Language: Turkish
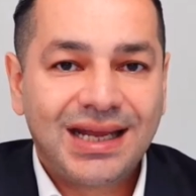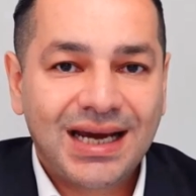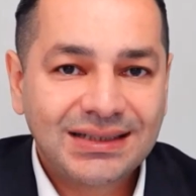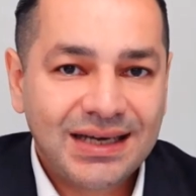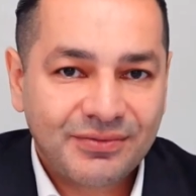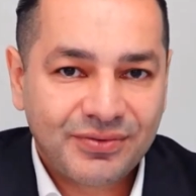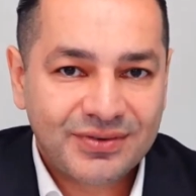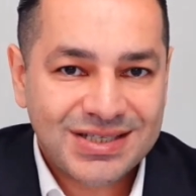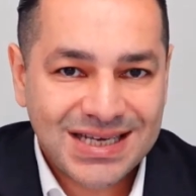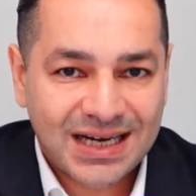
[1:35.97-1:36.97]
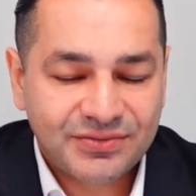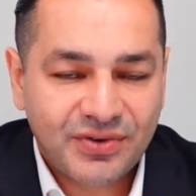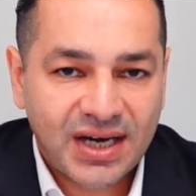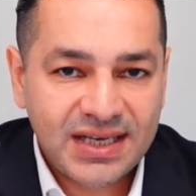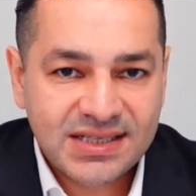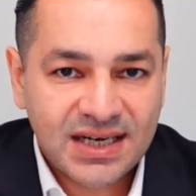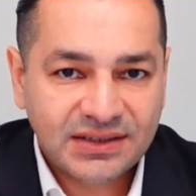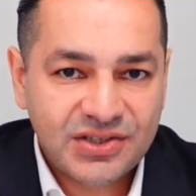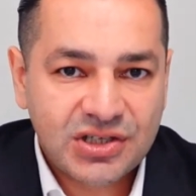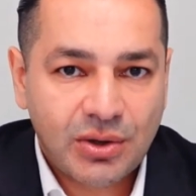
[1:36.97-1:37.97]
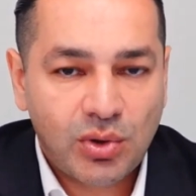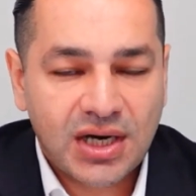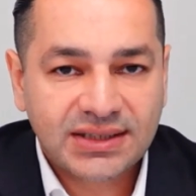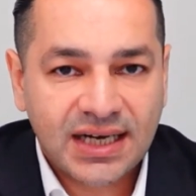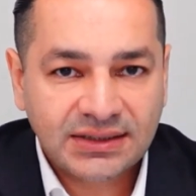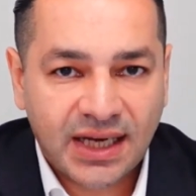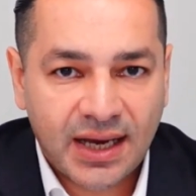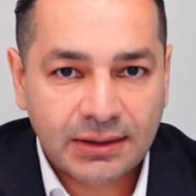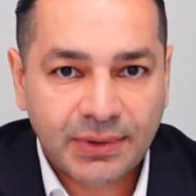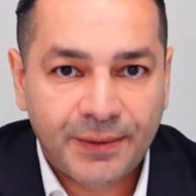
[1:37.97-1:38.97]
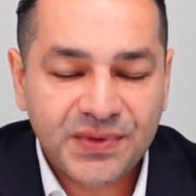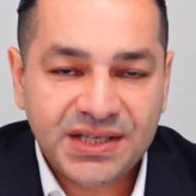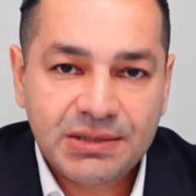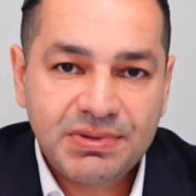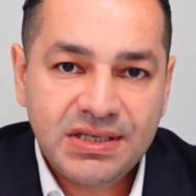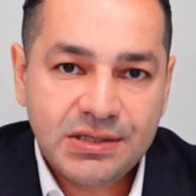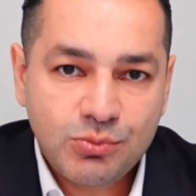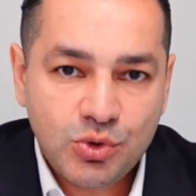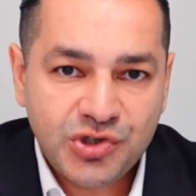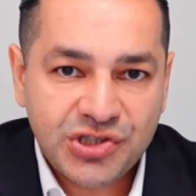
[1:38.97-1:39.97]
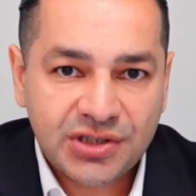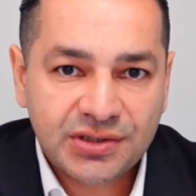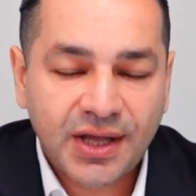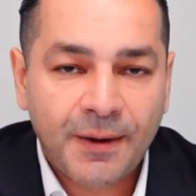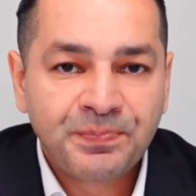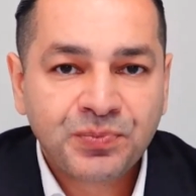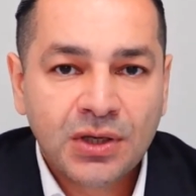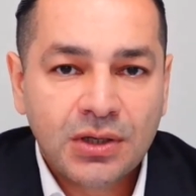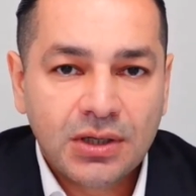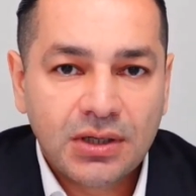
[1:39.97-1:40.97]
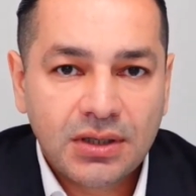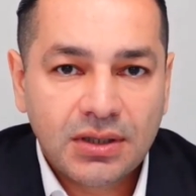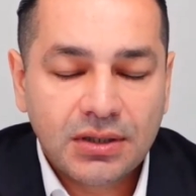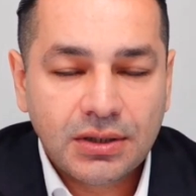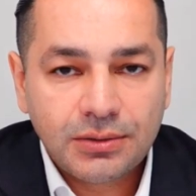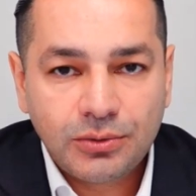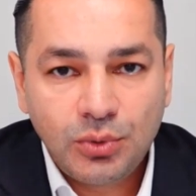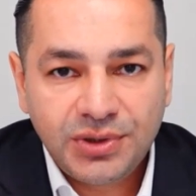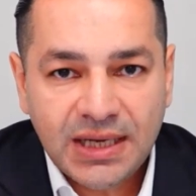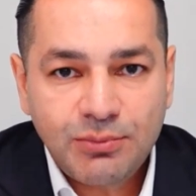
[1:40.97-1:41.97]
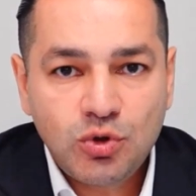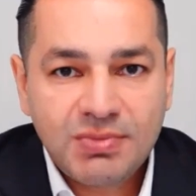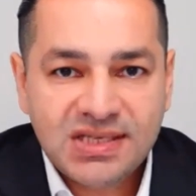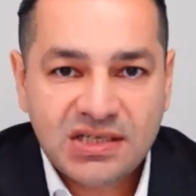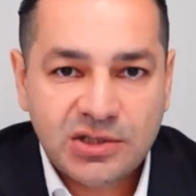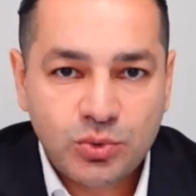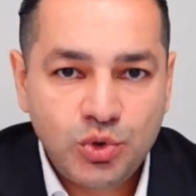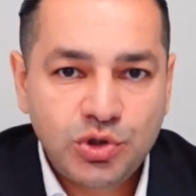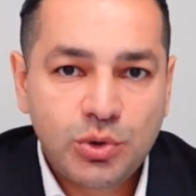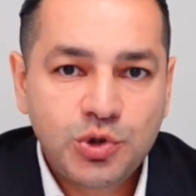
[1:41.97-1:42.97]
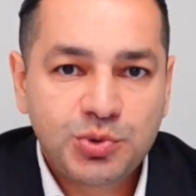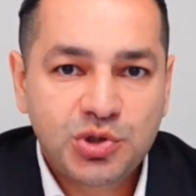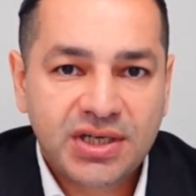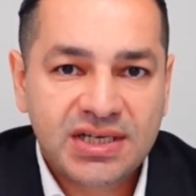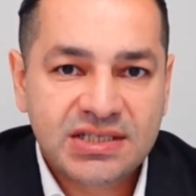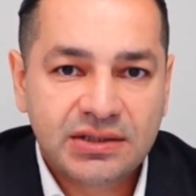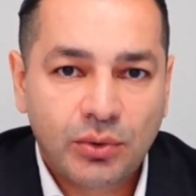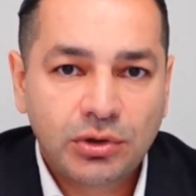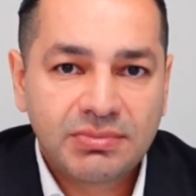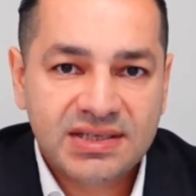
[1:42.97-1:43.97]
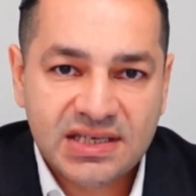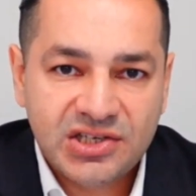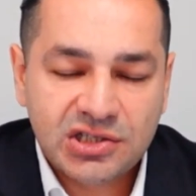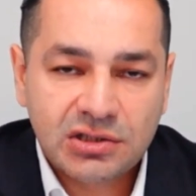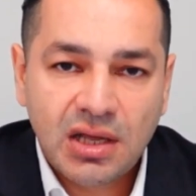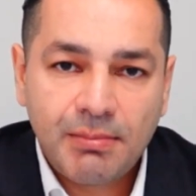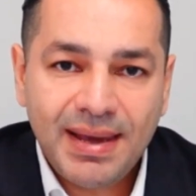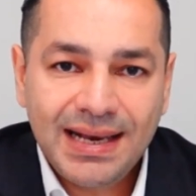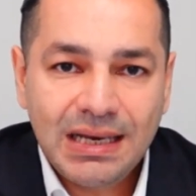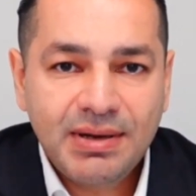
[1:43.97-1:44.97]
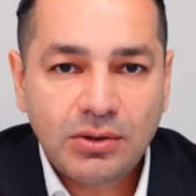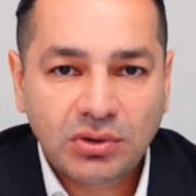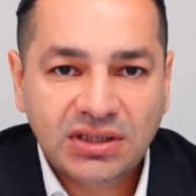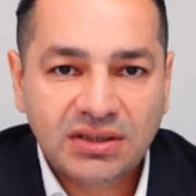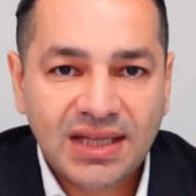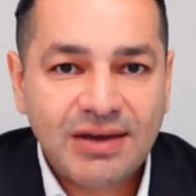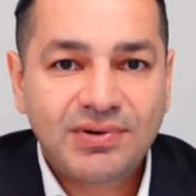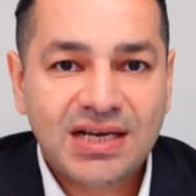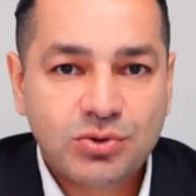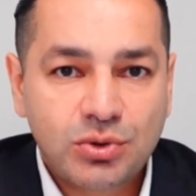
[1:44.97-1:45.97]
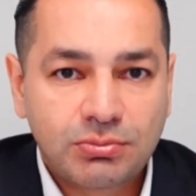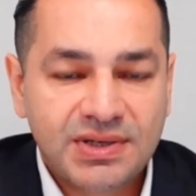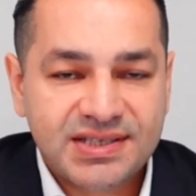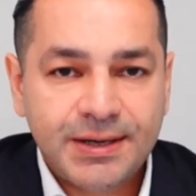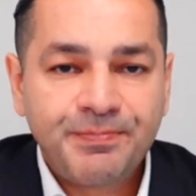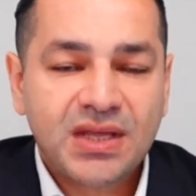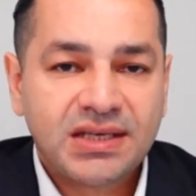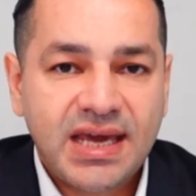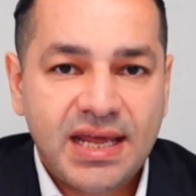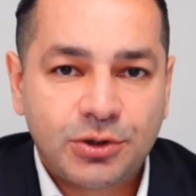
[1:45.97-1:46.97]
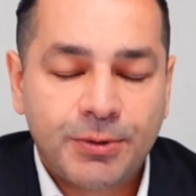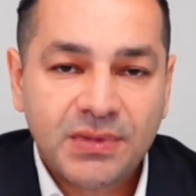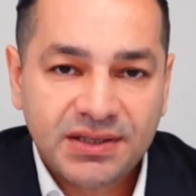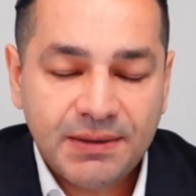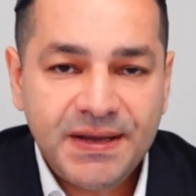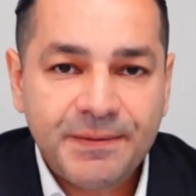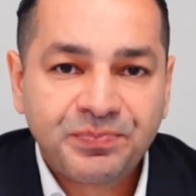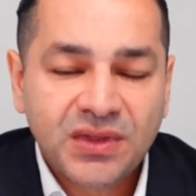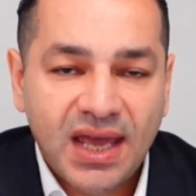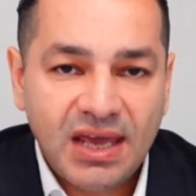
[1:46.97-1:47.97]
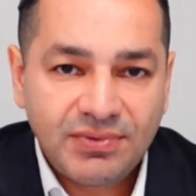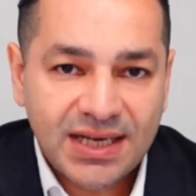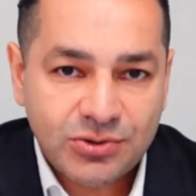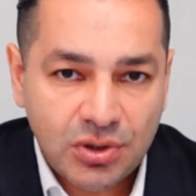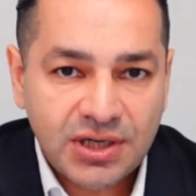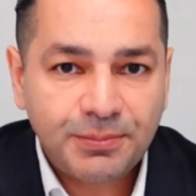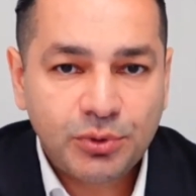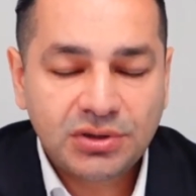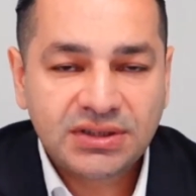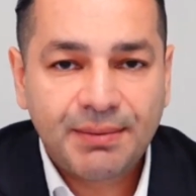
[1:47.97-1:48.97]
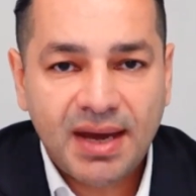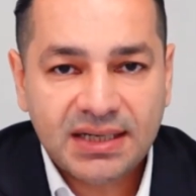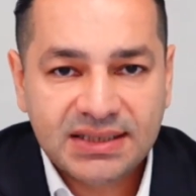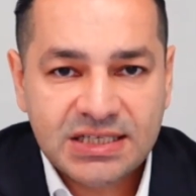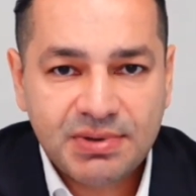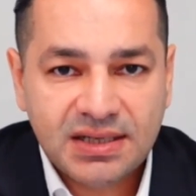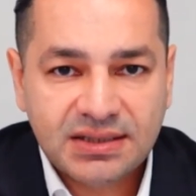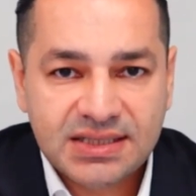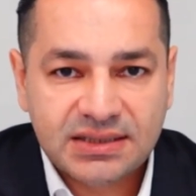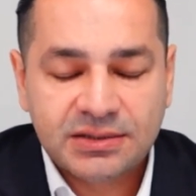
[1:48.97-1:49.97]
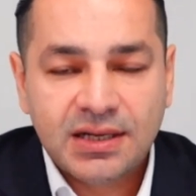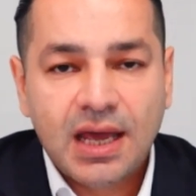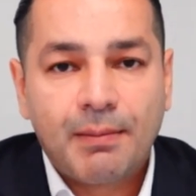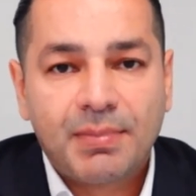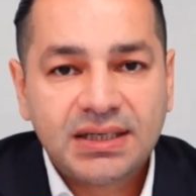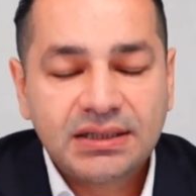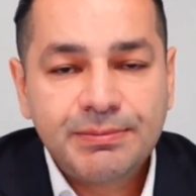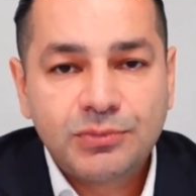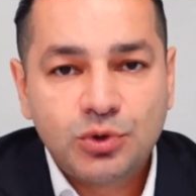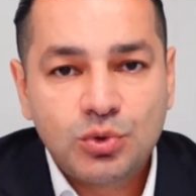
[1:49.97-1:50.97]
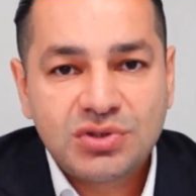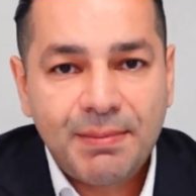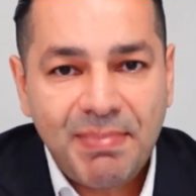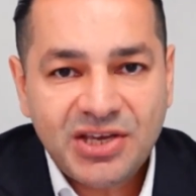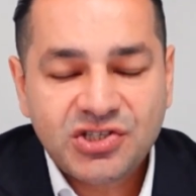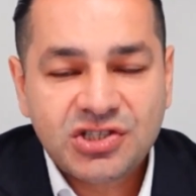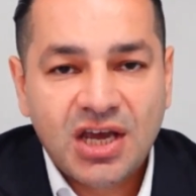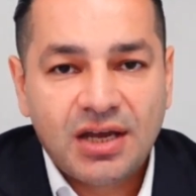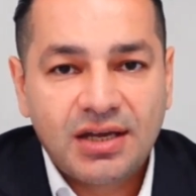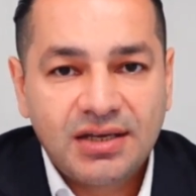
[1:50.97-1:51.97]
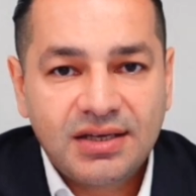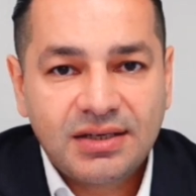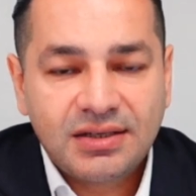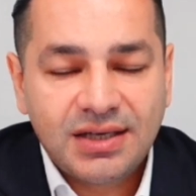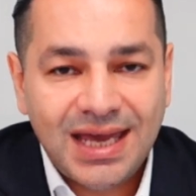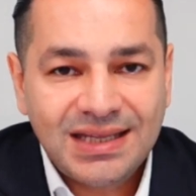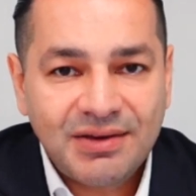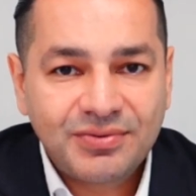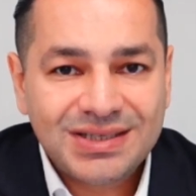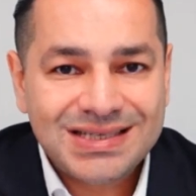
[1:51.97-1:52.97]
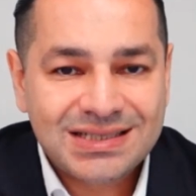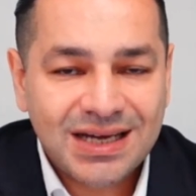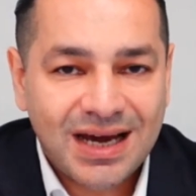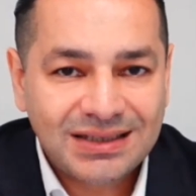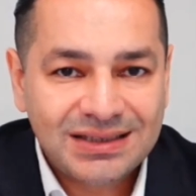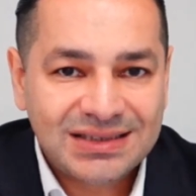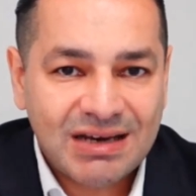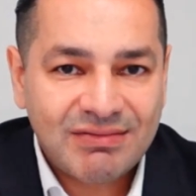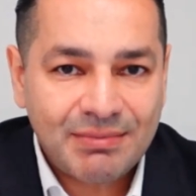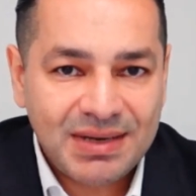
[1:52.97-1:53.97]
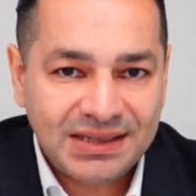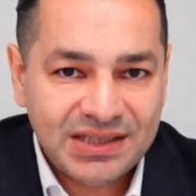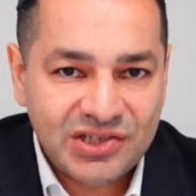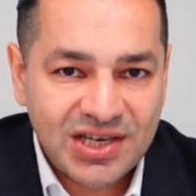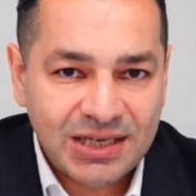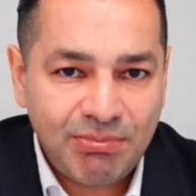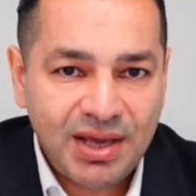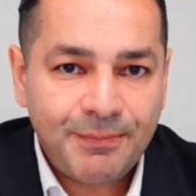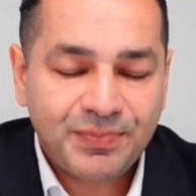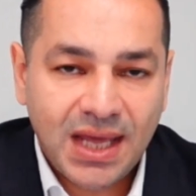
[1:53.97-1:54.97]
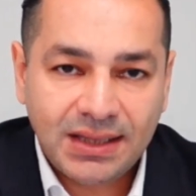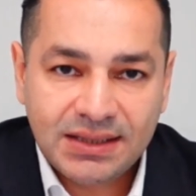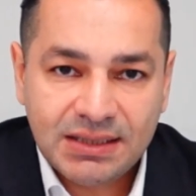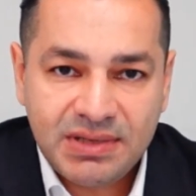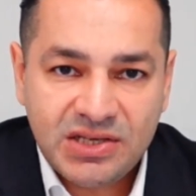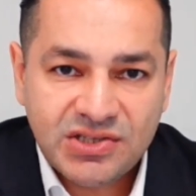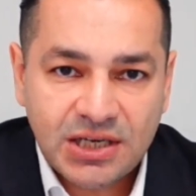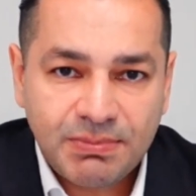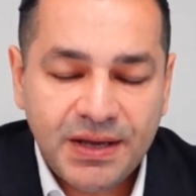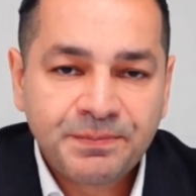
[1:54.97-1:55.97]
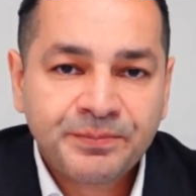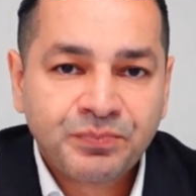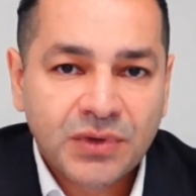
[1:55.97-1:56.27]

Ne kadar sert faiz artışı o kadar daralma. 2023 yılında e, ülke büyümesinin 3 ile 3,5 arasında olması için belli bir noktada da enflasyon olması gerekiyor. Tabii enflasyon raporunu da Merkez Bankası'nın bakalım %5 e, hedef ısrarını devam ettirecek mi, ettirmeyecek mi?